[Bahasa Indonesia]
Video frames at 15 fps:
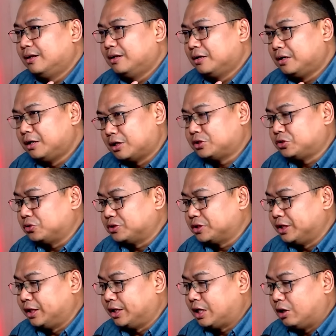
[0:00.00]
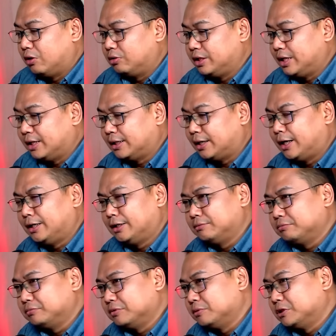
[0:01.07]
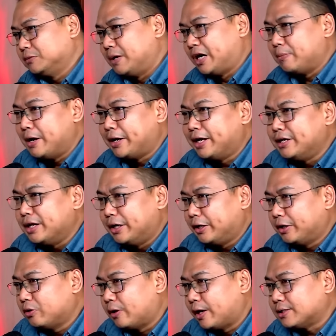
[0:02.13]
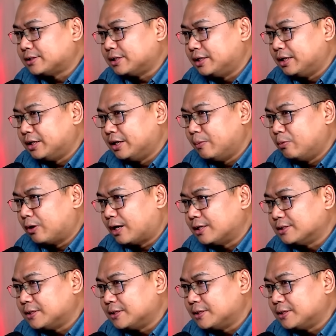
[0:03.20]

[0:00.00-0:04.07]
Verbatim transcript: gercos hmm, ini hmm, hmm. kalau dikatakan sebagai bagian dari koreksi demokrasi?